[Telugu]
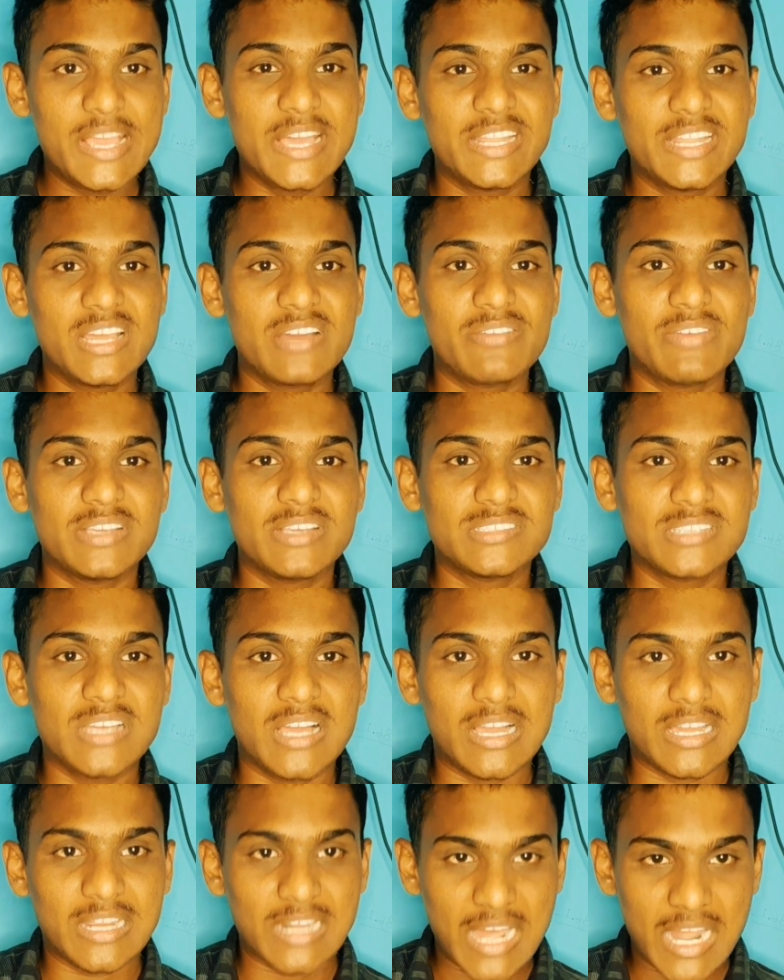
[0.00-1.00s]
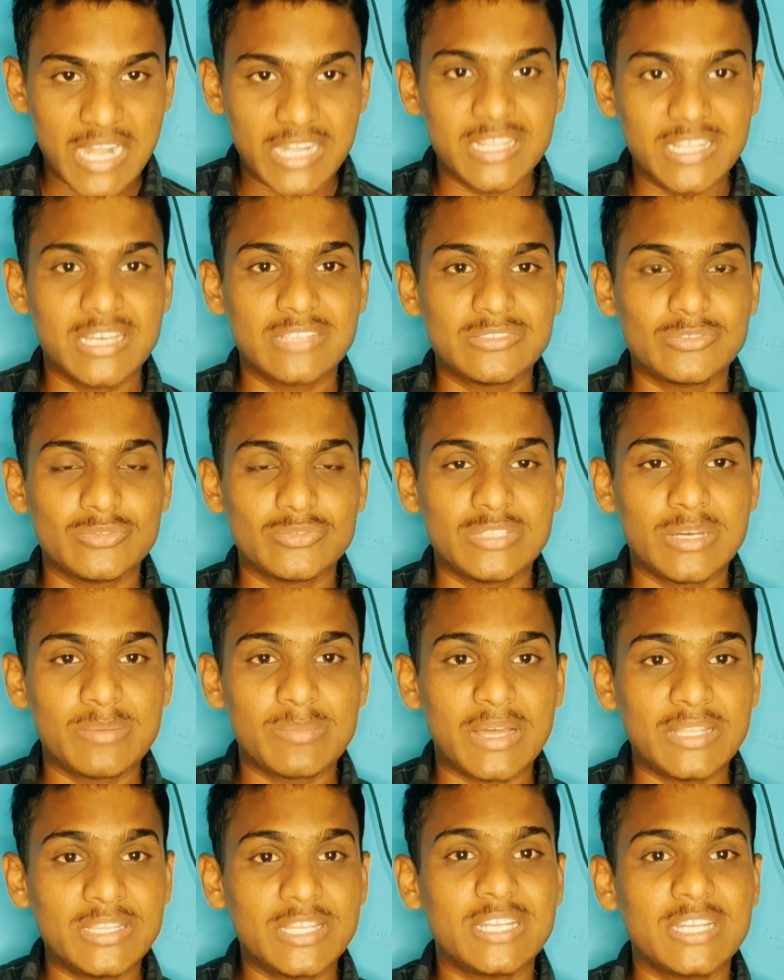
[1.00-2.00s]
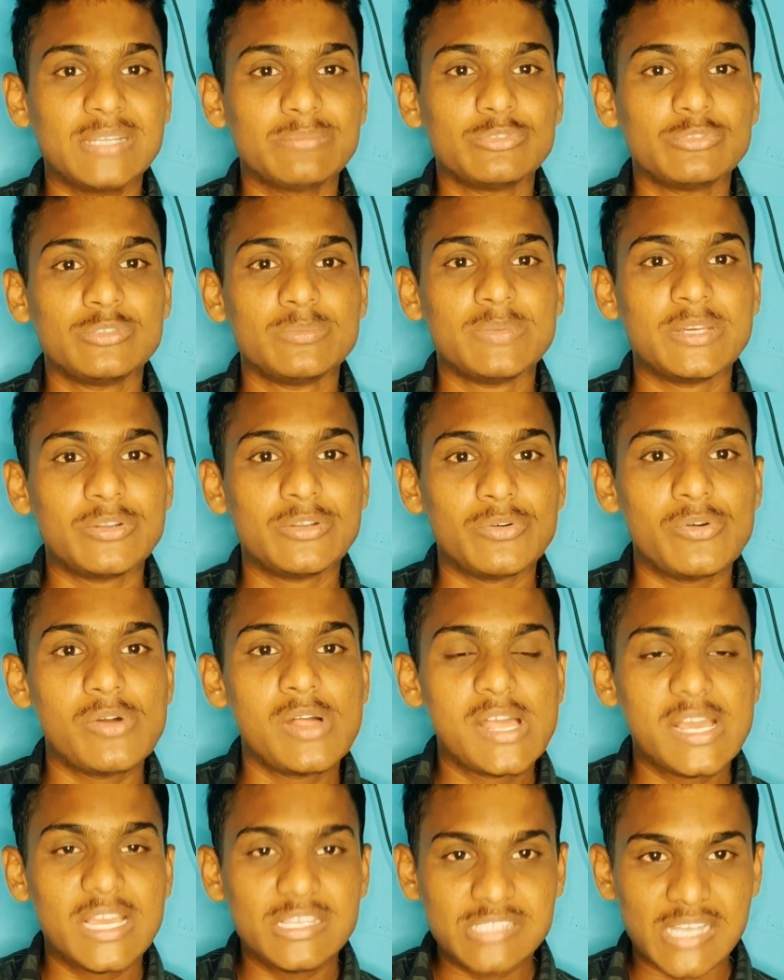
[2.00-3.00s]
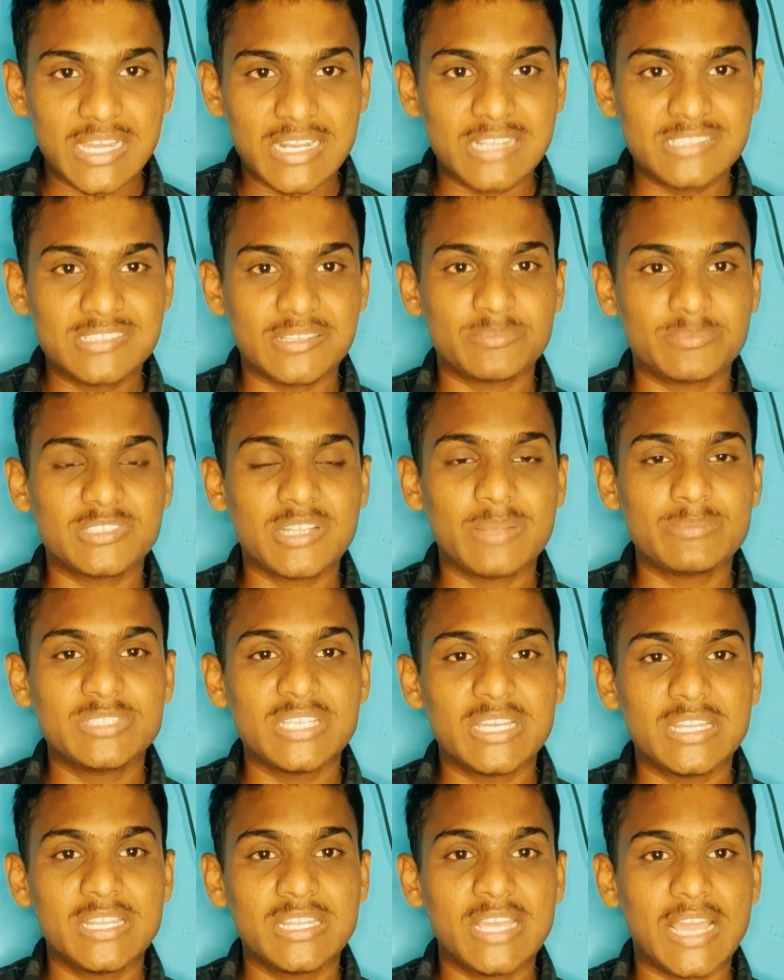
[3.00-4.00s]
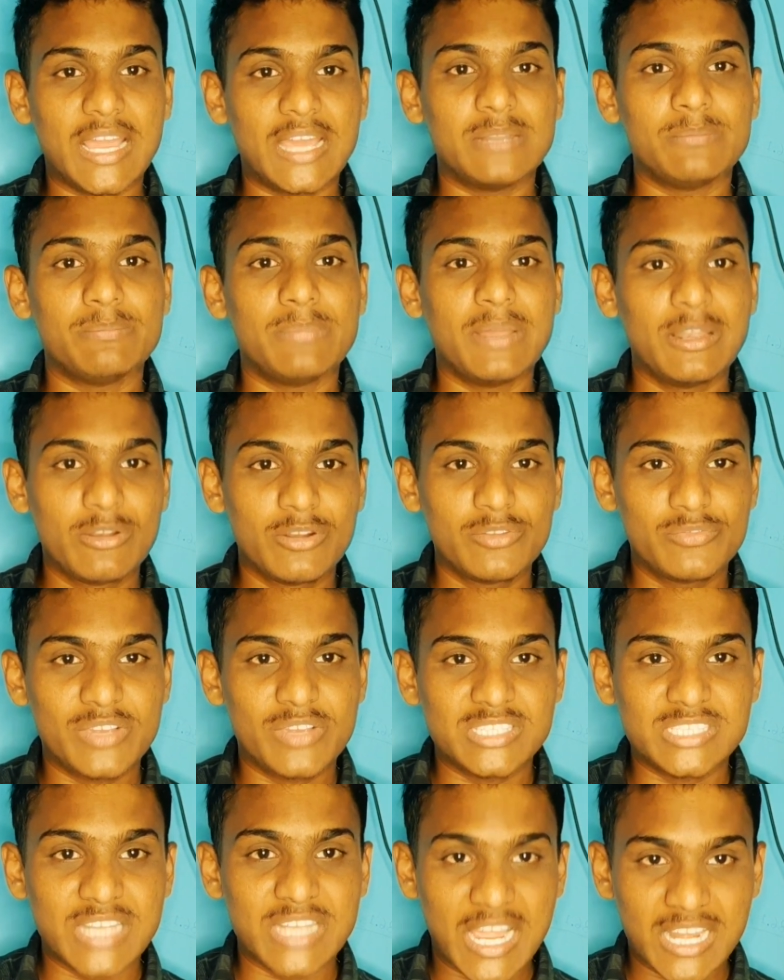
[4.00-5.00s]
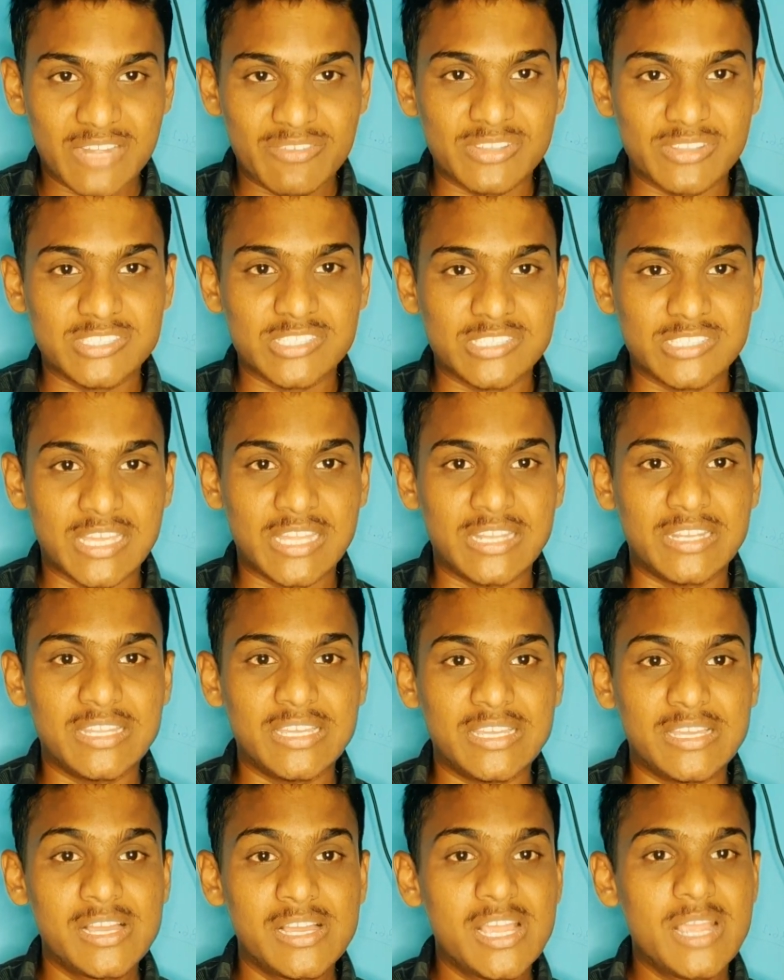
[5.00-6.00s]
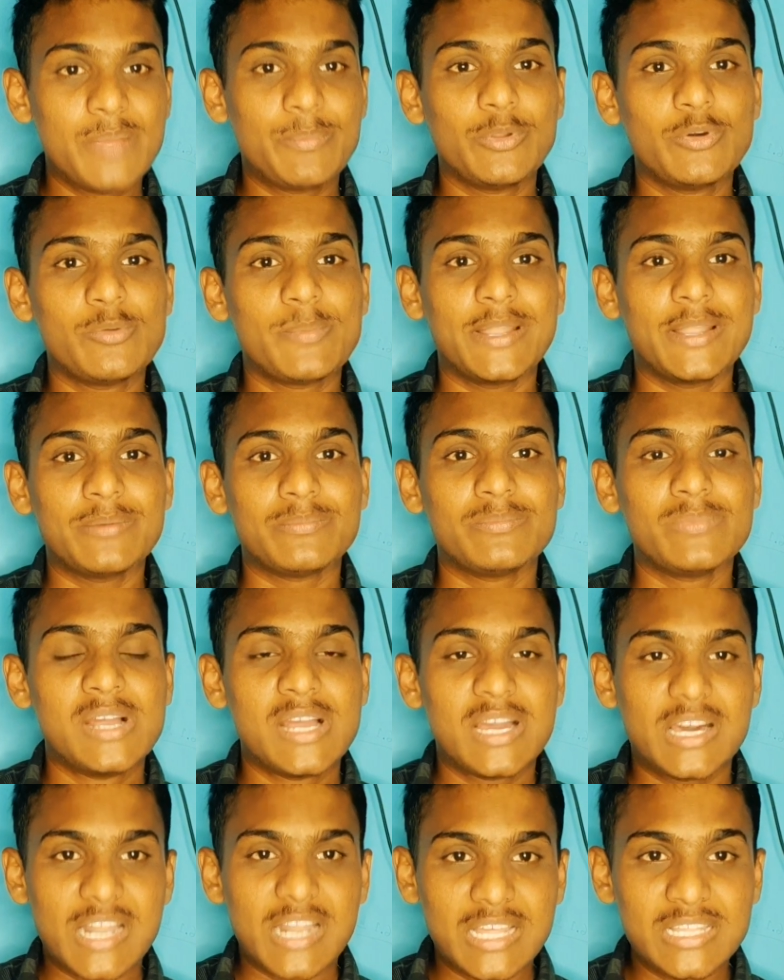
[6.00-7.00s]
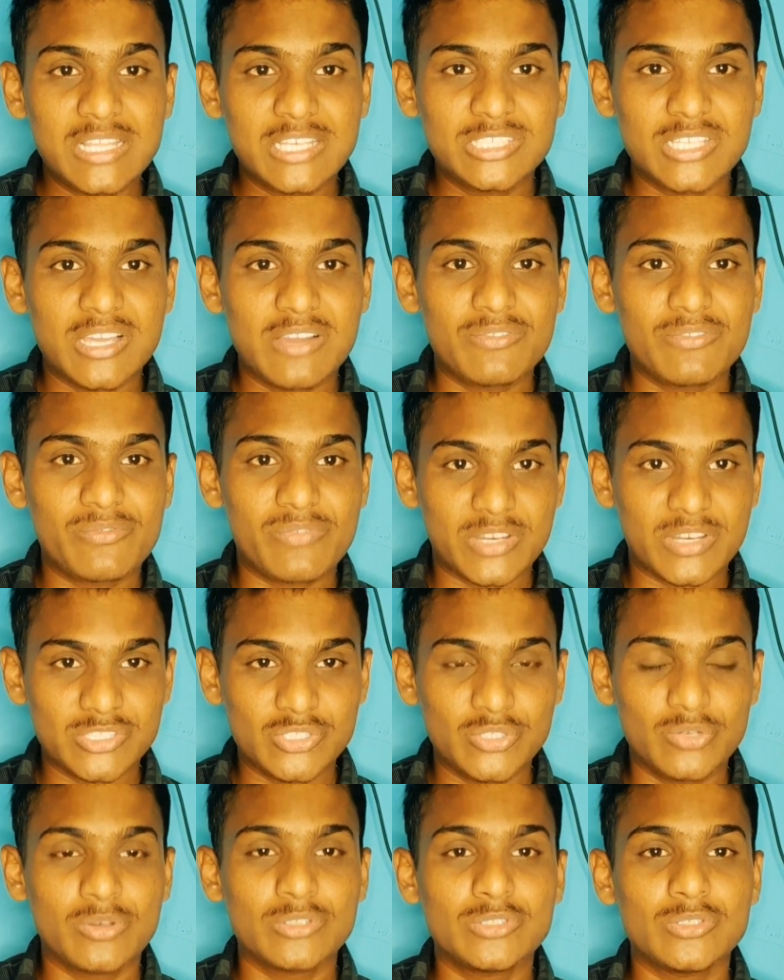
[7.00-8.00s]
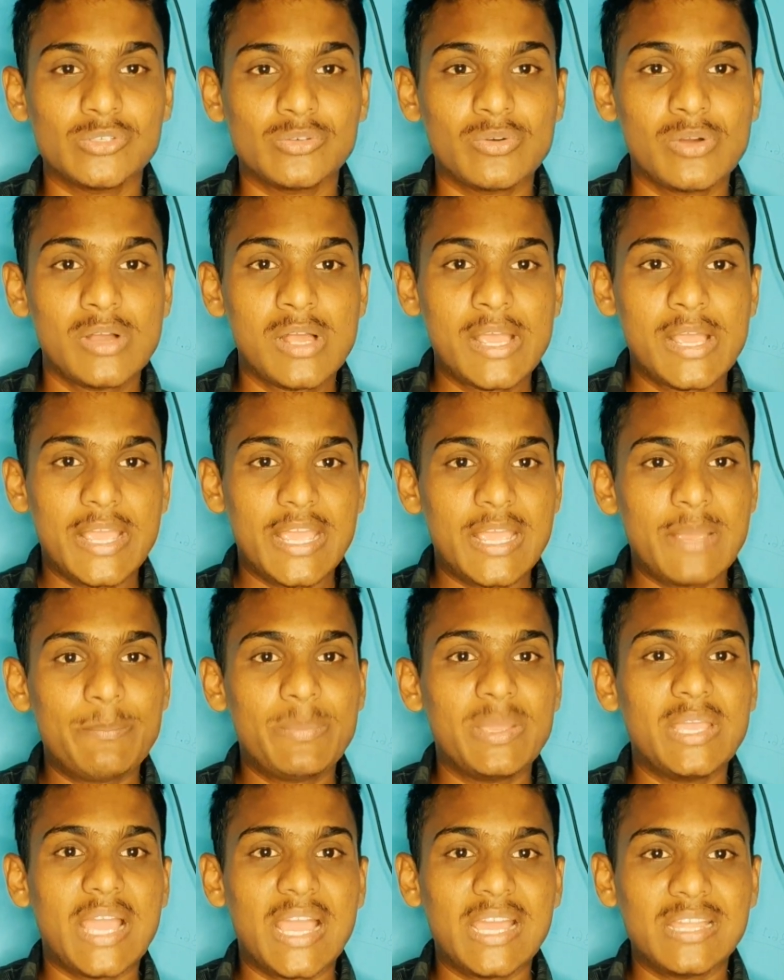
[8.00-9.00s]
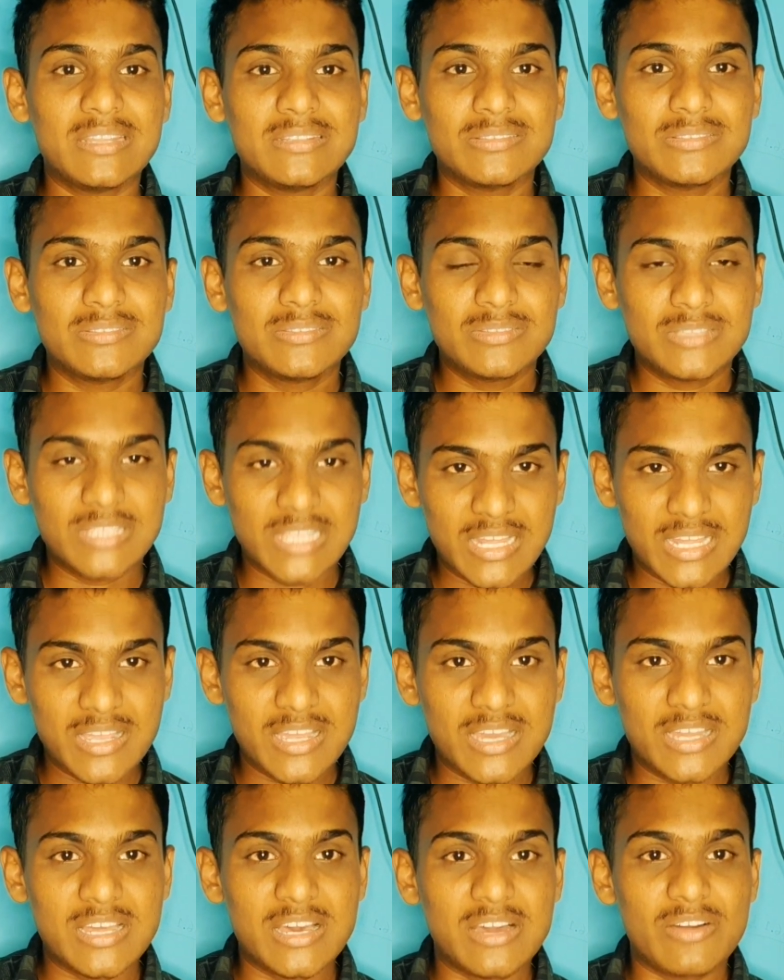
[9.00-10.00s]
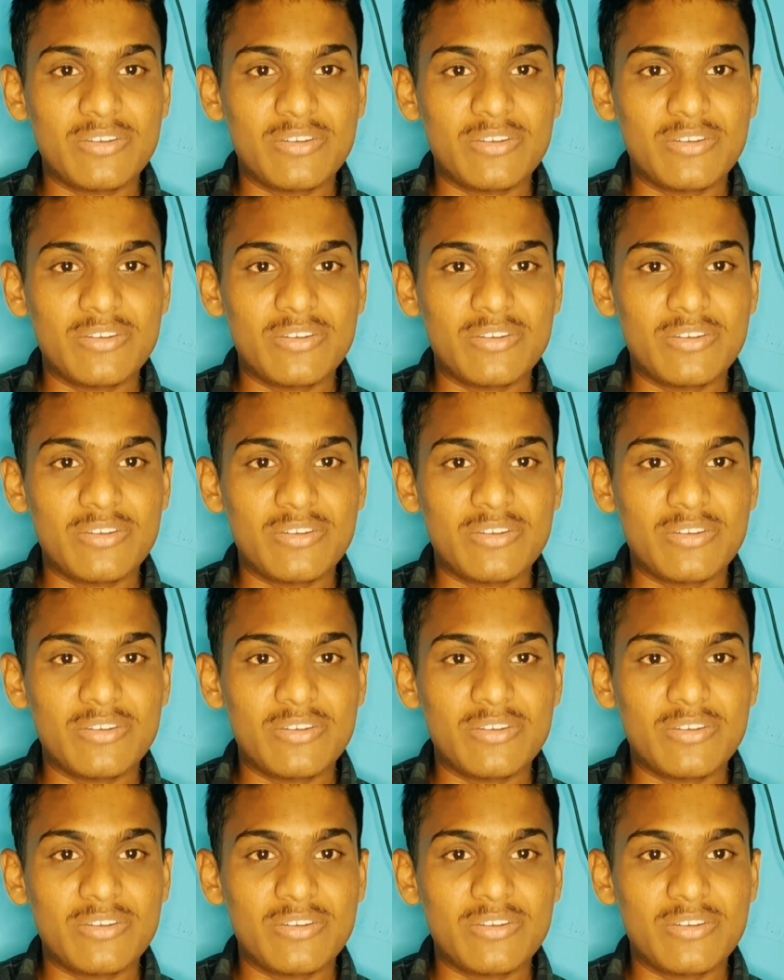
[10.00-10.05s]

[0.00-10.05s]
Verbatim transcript: ఏరియా వైజ్గా క్లారిటీగా చూద్దాం అంతకంటే ముందు మీరు ఈ ఛానల్ సబ్స్క్రైబ్ చేయండి అండ్ బెల్ నోటిఫికేషన్ యాక్టివేట్ చేసేయండి ఇప్పుడు మనం రాధేశ్యామ్ ఫస్ట్ రోజు ఏపీ అండ్ తెలంగాణ